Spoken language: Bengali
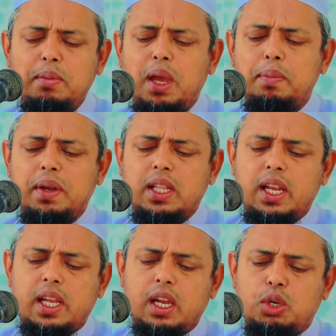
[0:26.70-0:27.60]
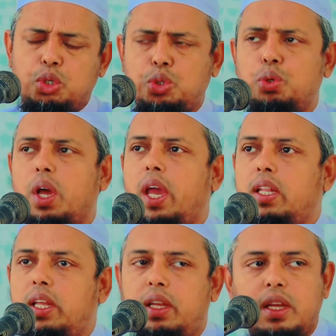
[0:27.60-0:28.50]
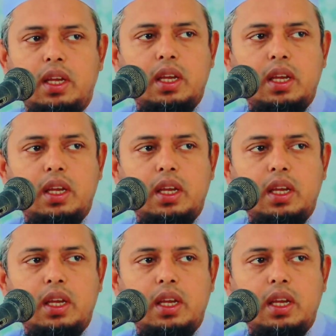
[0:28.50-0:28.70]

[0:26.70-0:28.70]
আমি আপনাদেরকে একটু শোনায় দিই